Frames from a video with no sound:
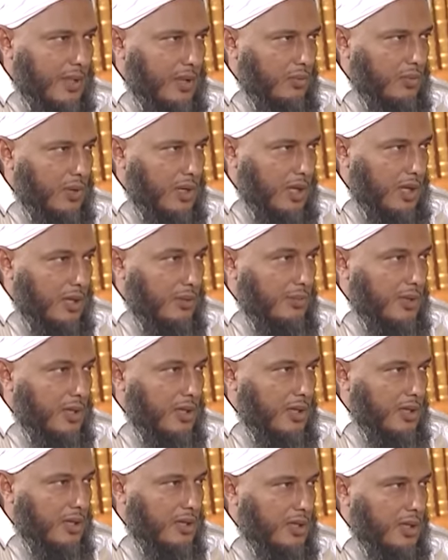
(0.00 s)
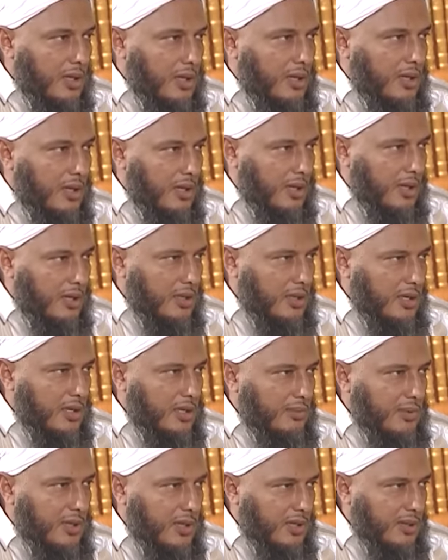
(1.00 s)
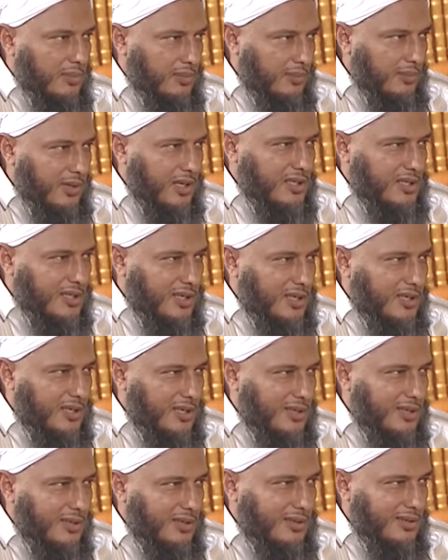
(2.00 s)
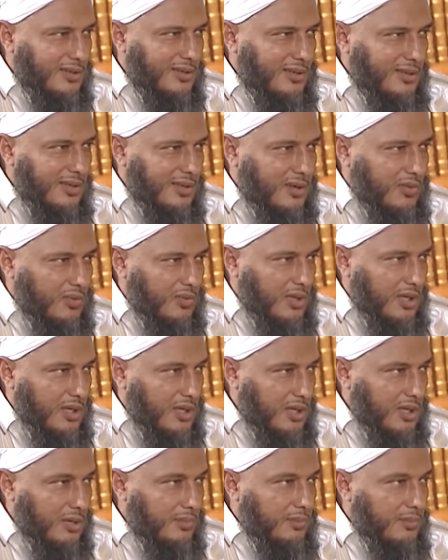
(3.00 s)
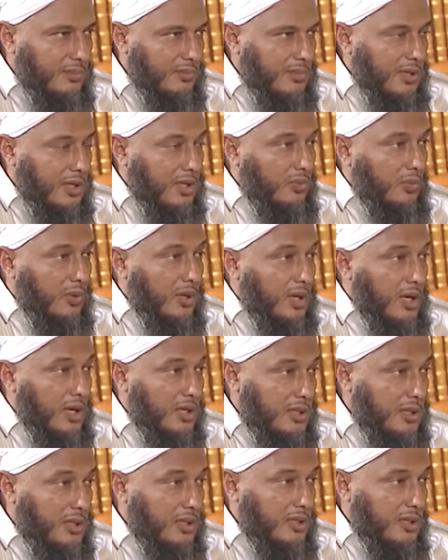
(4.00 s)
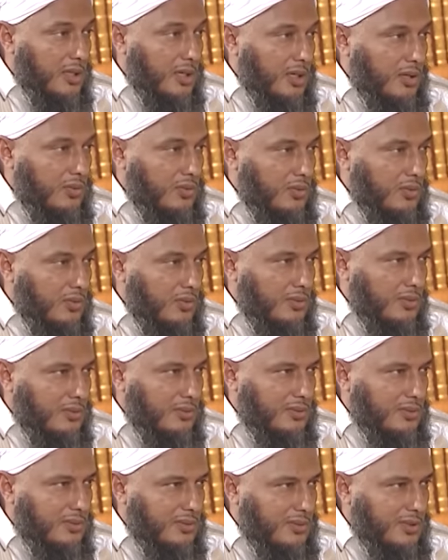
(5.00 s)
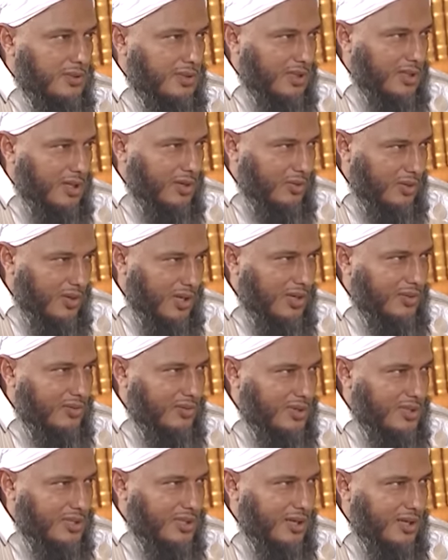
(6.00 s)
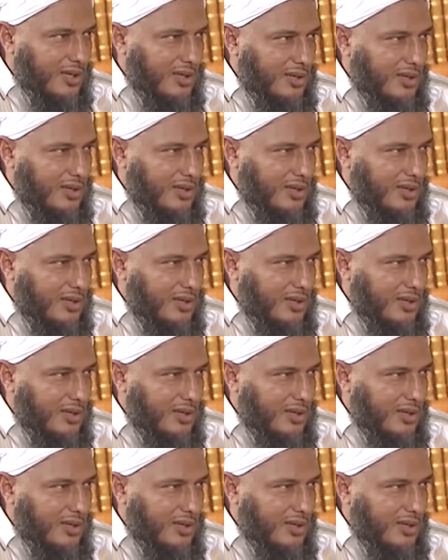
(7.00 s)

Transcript: ويعلم أن لدى غيره من العلم ما ليس لديه وأن العلم علم الله جل جلاله يضعه حيث يشاء